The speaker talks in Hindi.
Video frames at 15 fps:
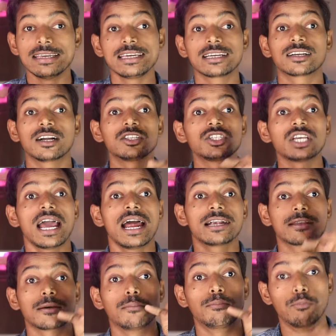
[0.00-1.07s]
एक
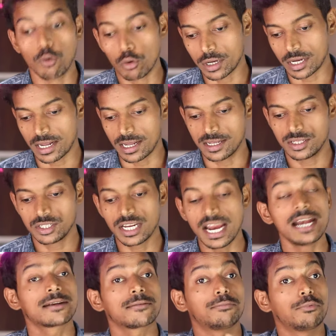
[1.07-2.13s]
चैट बोट है
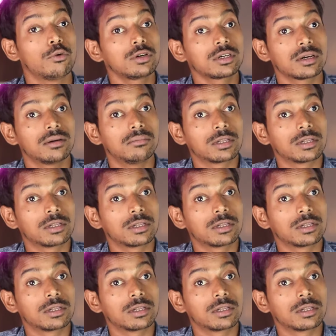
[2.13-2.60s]
चैट बोट